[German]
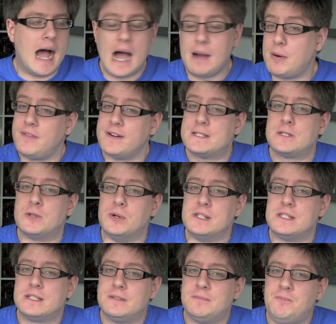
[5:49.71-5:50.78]
Aber was
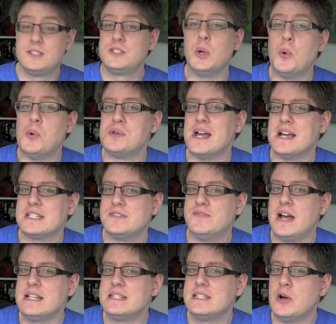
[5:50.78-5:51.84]
soll's. So, das
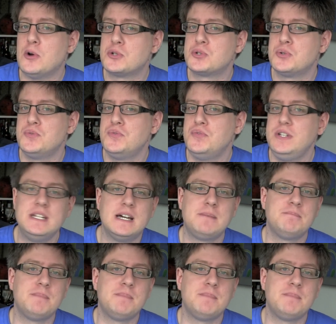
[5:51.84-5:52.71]
waren sie auch schon wieder.